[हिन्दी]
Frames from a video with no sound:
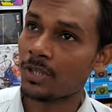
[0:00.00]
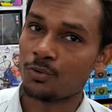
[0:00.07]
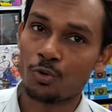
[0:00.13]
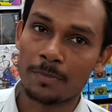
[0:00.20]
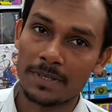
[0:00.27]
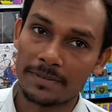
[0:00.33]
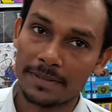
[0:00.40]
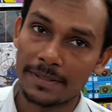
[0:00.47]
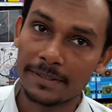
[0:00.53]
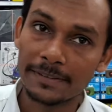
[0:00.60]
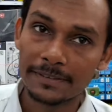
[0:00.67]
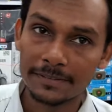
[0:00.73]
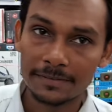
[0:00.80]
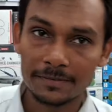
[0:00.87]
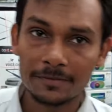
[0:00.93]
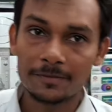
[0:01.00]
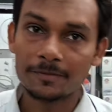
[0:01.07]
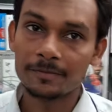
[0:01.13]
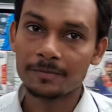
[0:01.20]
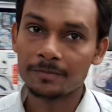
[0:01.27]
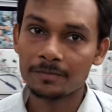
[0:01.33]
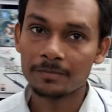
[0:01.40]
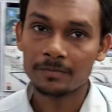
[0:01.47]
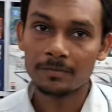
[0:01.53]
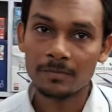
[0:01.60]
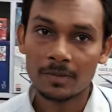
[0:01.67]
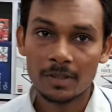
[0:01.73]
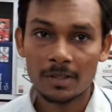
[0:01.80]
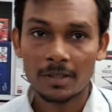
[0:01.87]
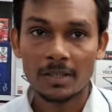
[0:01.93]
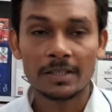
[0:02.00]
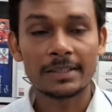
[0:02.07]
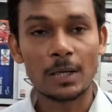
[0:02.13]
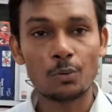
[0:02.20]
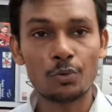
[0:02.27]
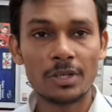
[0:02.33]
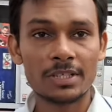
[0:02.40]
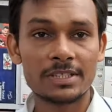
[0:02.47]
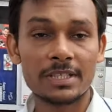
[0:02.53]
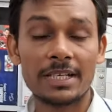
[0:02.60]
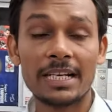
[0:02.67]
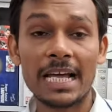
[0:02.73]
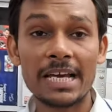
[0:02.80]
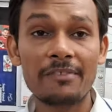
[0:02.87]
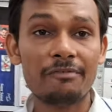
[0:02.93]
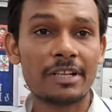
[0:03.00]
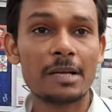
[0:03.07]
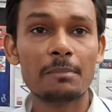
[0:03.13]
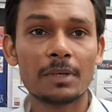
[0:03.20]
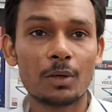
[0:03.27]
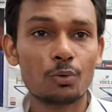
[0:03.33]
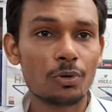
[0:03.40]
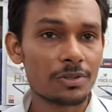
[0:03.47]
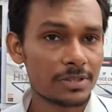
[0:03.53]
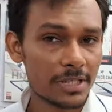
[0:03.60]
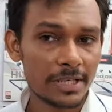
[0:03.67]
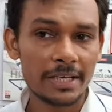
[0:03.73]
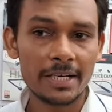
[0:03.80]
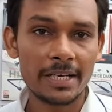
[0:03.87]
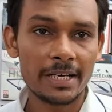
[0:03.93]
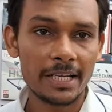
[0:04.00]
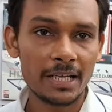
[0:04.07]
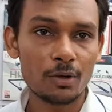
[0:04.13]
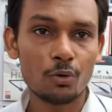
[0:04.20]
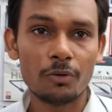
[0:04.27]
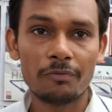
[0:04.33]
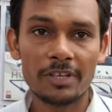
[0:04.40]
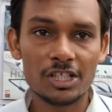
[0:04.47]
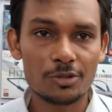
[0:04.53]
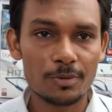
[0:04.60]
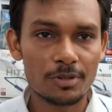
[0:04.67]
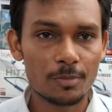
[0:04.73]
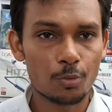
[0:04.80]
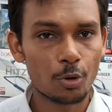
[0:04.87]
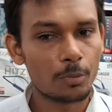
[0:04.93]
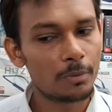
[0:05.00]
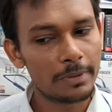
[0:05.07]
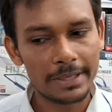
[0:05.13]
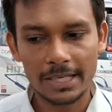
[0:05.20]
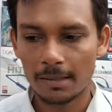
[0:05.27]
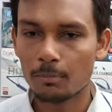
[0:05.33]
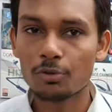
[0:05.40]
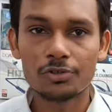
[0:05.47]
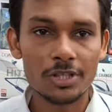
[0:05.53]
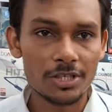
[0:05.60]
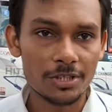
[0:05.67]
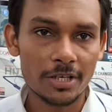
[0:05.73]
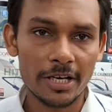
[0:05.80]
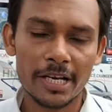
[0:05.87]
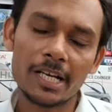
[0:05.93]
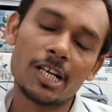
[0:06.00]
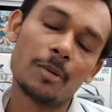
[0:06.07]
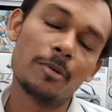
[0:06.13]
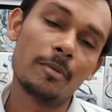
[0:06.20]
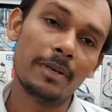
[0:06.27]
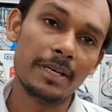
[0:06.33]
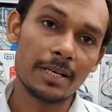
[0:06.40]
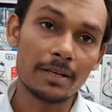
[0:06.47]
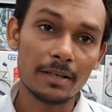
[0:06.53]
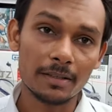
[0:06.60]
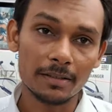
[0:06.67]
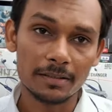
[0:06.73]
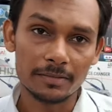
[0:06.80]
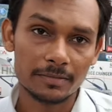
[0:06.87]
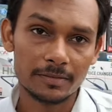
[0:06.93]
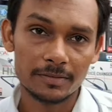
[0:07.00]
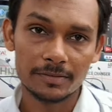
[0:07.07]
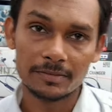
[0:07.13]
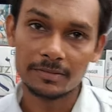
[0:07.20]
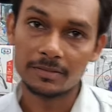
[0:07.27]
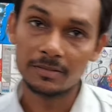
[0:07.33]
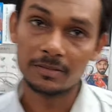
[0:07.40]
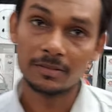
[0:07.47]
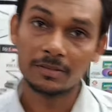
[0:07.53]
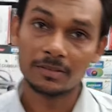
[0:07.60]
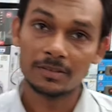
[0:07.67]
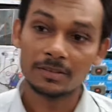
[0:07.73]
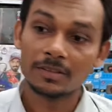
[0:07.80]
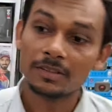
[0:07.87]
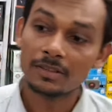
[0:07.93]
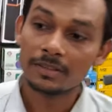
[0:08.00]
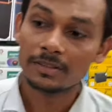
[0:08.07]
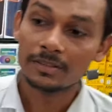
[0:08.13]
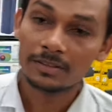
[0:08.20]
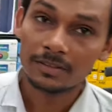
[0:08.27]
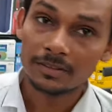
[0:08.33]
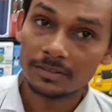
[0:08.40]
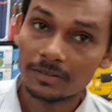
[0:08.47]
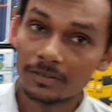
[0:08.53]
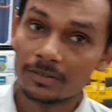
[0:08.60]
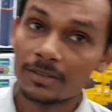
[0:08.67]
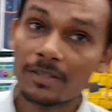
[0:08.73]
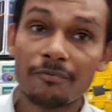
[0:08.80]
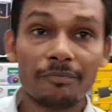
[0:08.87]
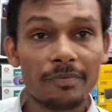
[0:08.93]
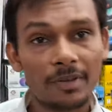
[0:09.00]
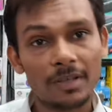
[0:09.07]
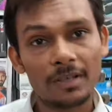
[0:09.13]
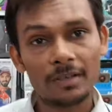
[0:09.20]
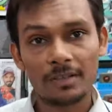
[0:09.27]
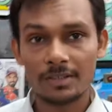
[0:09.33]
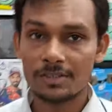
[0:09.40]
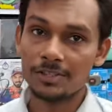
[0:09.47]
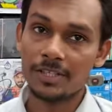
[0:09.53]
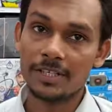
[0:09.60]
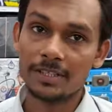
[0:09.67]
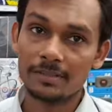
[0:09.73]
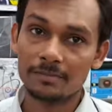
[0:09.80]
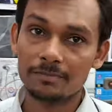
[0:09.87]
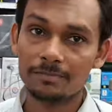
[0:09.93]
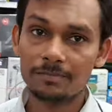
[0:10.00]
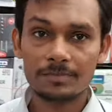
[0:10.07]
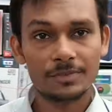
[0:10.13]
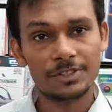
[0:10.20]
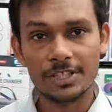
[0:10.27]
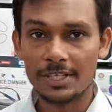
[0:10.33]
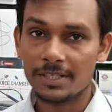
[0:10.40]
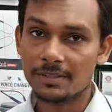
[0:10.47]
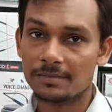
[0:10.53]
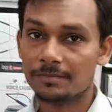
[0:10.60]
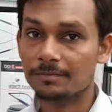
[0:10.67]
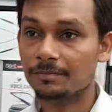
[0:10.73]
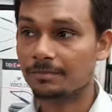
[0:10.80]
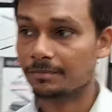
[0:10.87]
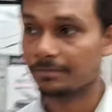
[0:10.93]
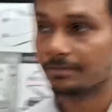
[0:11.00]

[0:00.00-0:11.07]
एक सौ दस रुपए से एक सौ दस रुपए कुछ गारंटी वगैरह वाले लाइफ टाइम काउंटर चेक गारंटी कोई फ्रेश पीस में प्रॉब्लम आएगी हम लोग चेंज करेंगे कभी भी लिया ना ये देख लो भाई आपको फ्रेश पीस में गारंटी मिलने वाली है काउंटर गारंटी ठीक